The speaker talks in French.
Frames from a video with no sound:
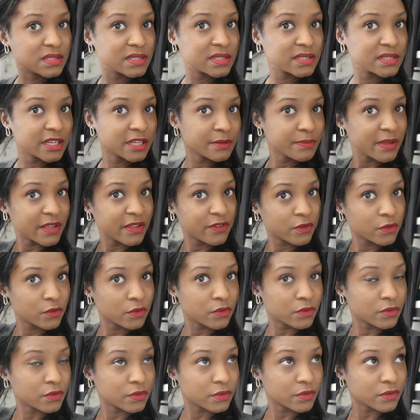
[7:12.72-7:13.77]
c'est dingue parce
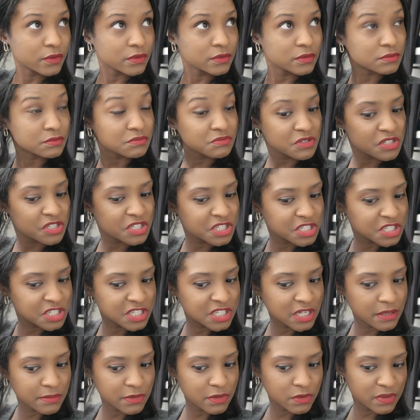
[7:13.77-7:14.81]
que j'ai
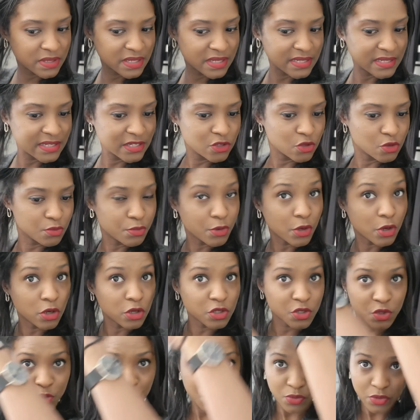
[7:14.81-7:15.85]
jamais utilisé de
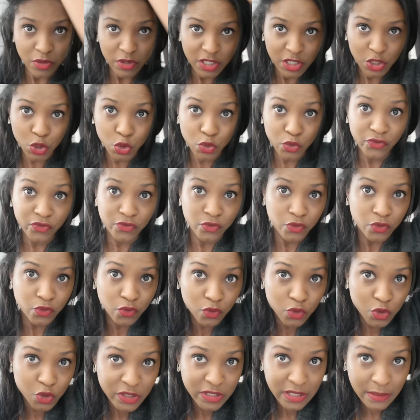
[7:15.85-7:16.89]
brosse pour les cheveux,
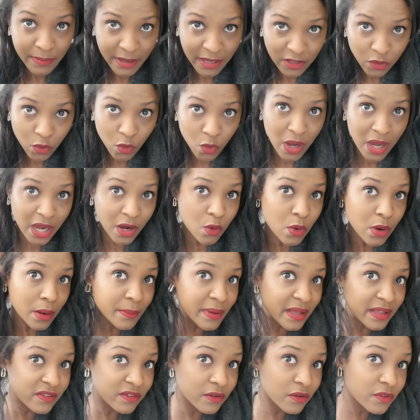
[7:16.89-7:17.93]
donc je sais pas trop à quoi
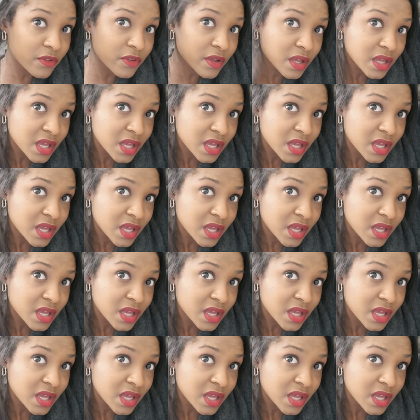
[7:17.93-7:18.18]
m'attendre.